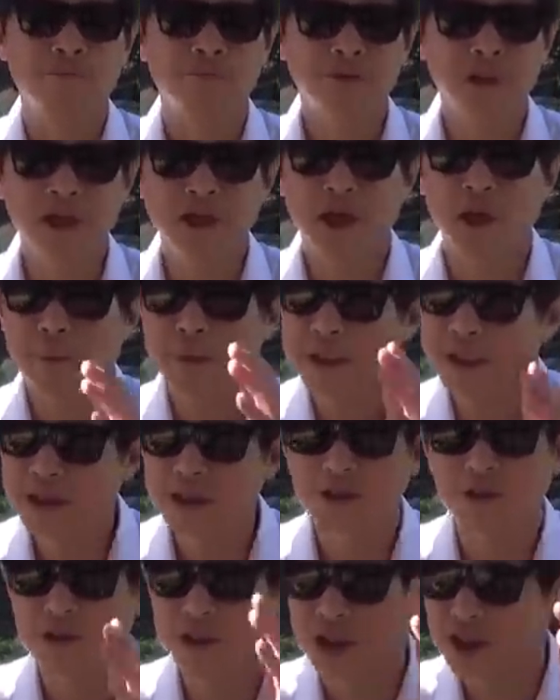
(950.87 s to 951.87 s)
邓小平那
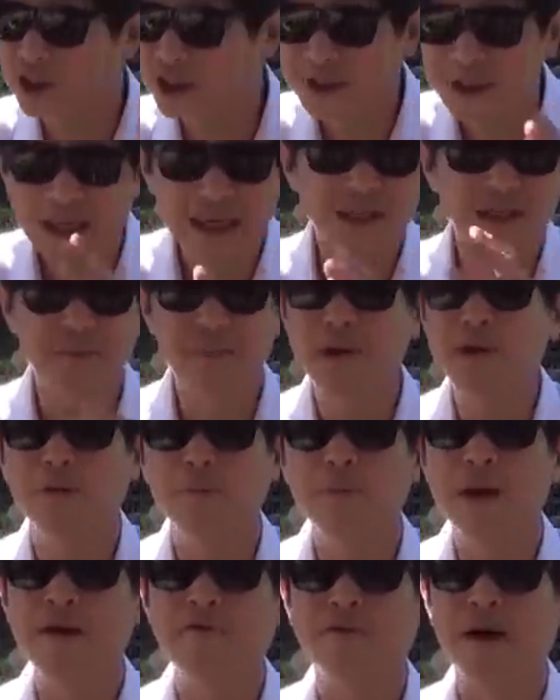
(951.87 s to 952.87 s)
时候实在是没有
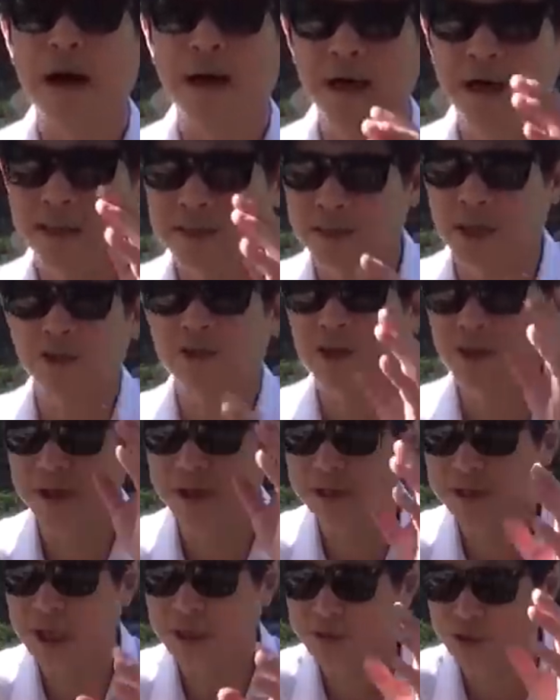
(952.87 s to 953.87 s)
办法找到一
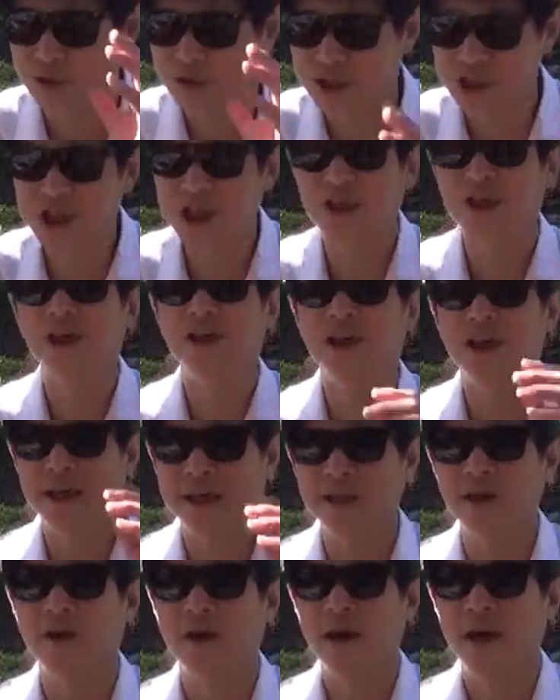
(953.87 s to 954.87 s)
个他所信任的
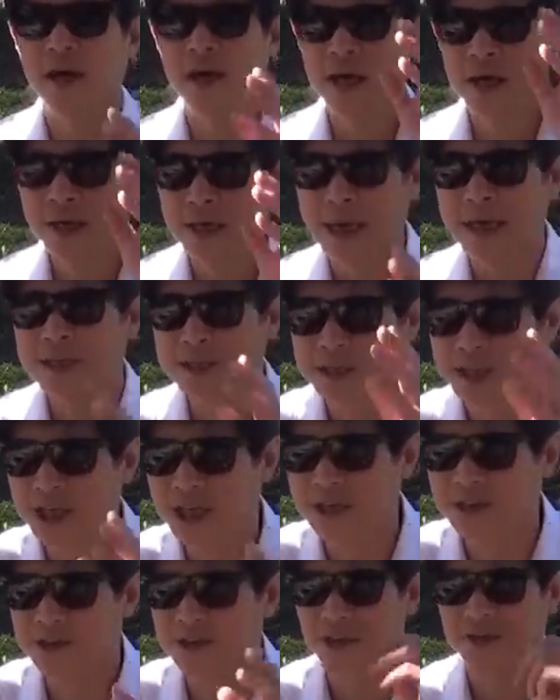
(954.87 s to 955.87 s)
领导人来
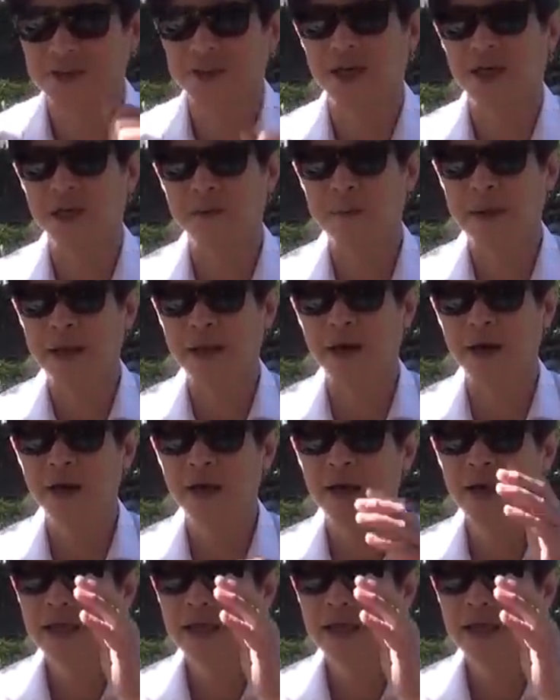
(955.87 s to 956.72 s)
接赵紫阳的班了。